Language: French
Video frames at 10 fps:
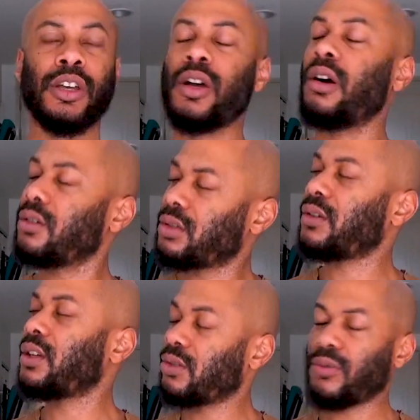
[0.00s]
Il dit,
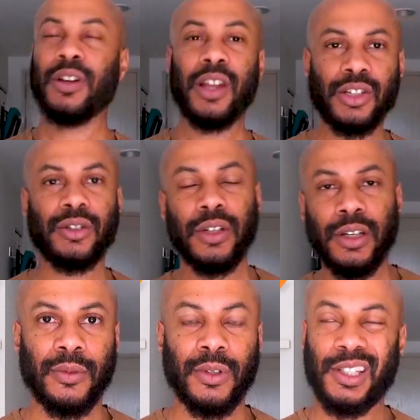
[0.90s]
ah il envoie de l'argent.
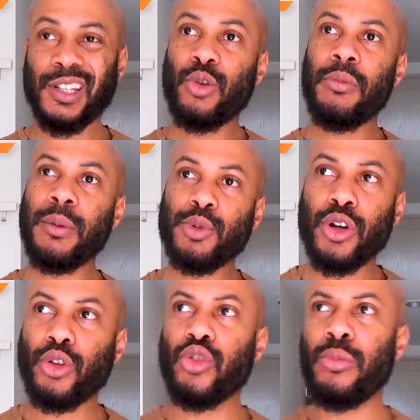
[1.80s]
Et c'est le même
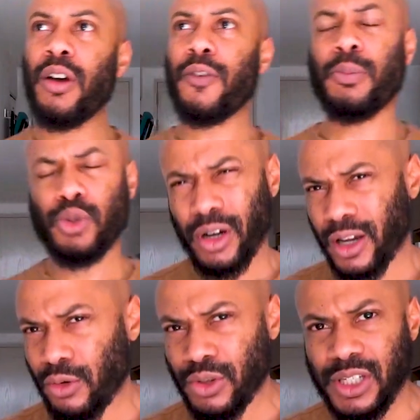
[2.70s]
genre de meuf, en plus je crois
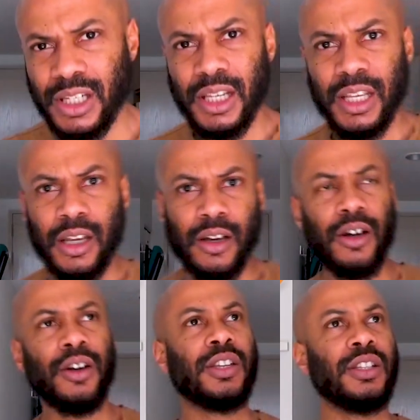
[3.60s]
qu'elle le dit,
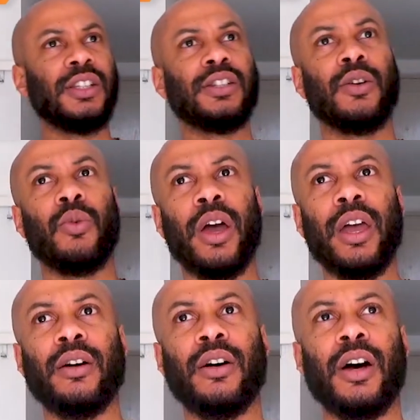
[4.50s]
euh, qui disent, euh,
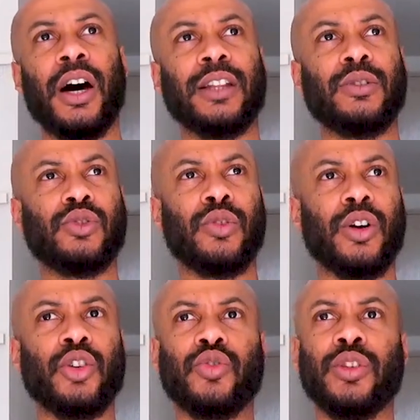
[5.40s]
ouais, attends, tu
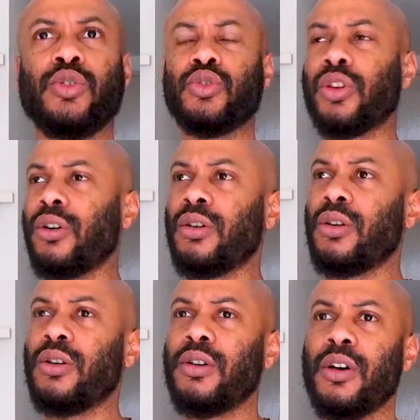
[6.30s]
crois que je vais temps,
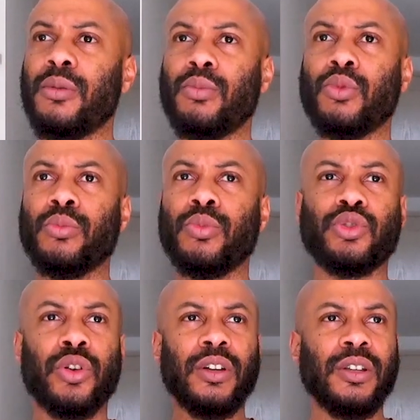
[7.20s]

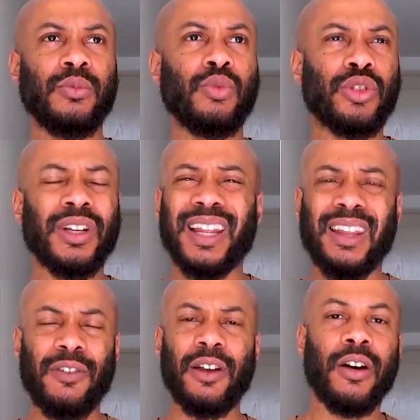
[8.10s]
mon, temps, mon temps il a de
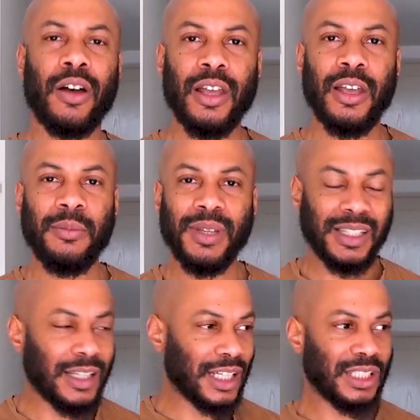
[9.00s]
la valeur. Mais
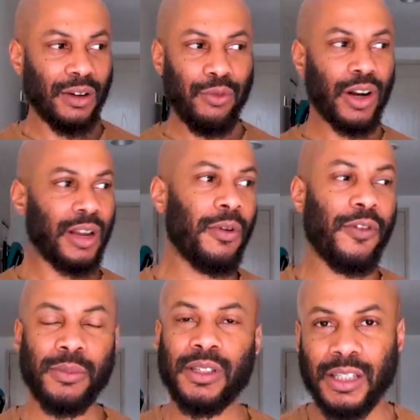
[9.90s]
à chaque fois que les
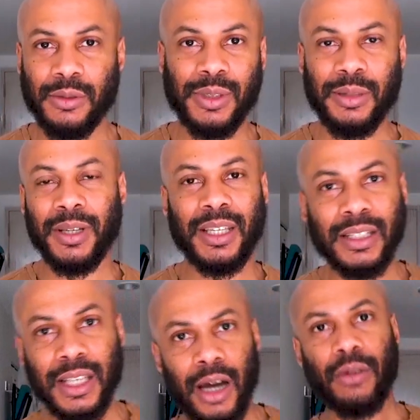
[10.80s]
meufs, elles me disent ça, je me dis, mais
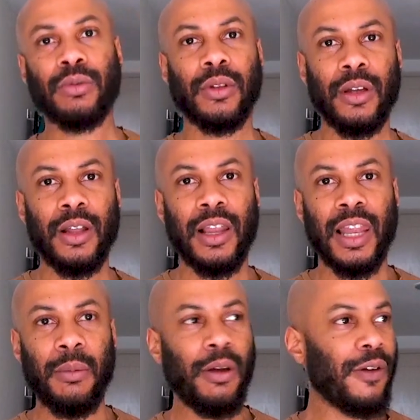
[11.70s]
qu'est-ce qu'elle raconte
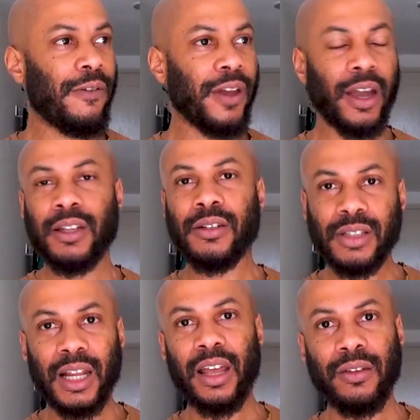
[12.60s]
La meuf, elle fait rien dans
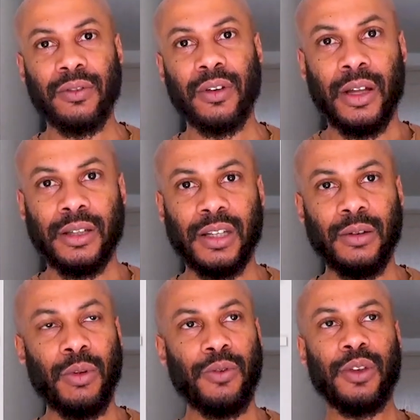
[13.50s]
sa life. C'est
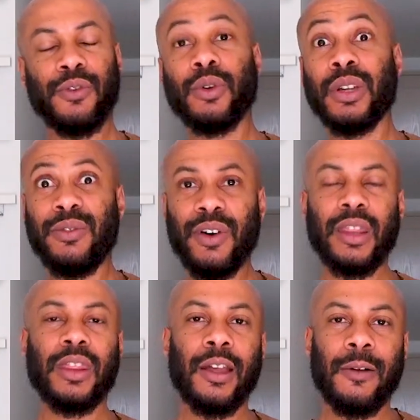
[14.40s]
une meuf qui fait
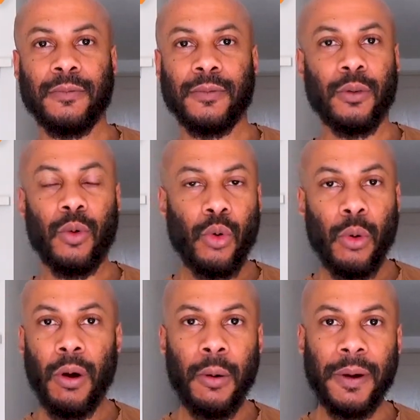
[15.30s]
OnlyFans. On
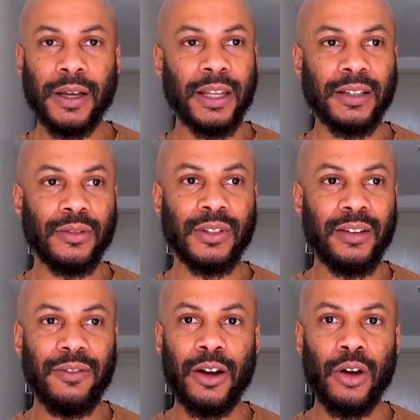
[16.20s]
comprend pas quelle,
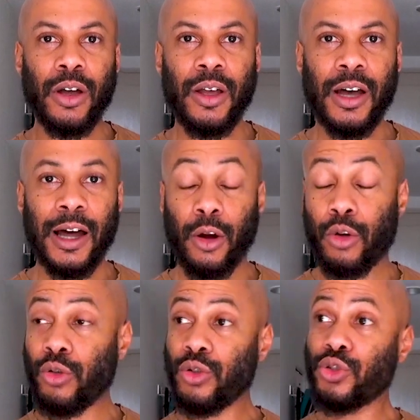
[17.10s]
quelle valeur.
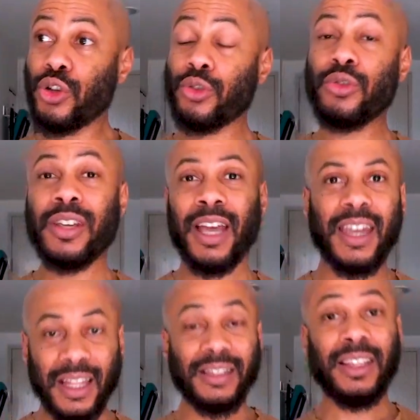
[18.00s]
Alors que le genre de gars
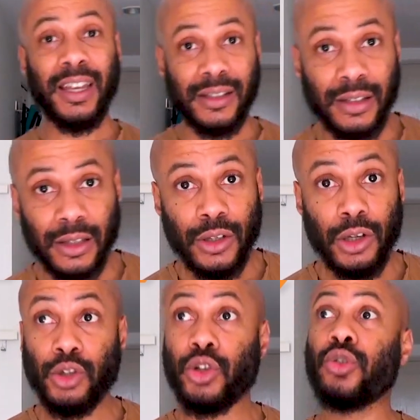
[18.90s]
qu'elle dette,
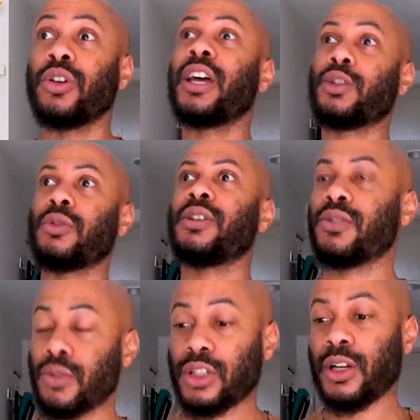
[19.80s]
et le genre de gars
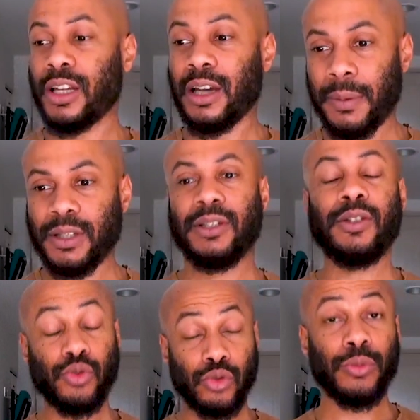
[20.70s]
soi-disant qui a les
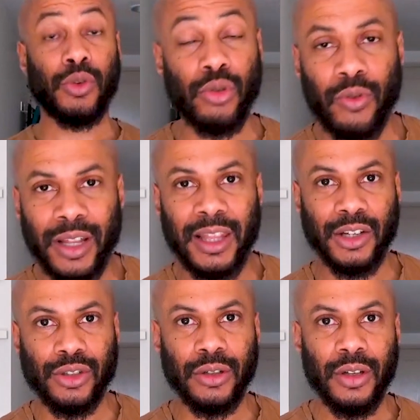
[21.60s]
capacités justement de lui envoyer de
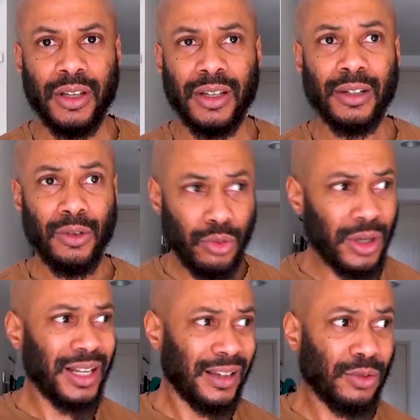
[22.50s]
l'argent,
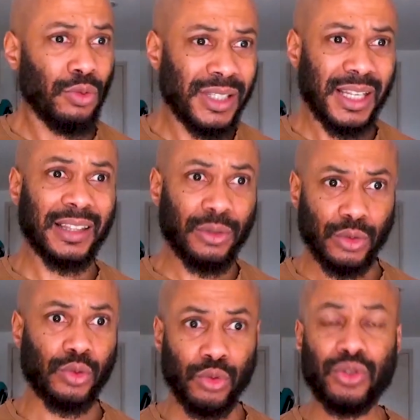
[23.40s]
lui, lui
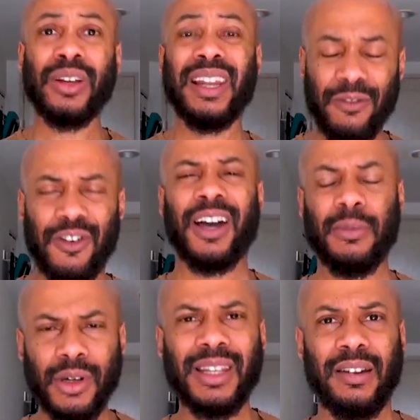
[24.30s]
son temps, il a
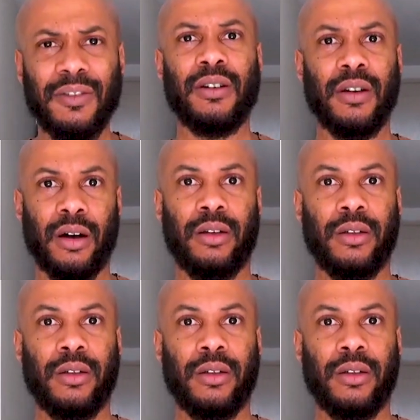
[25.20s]
vraiment de la valeur.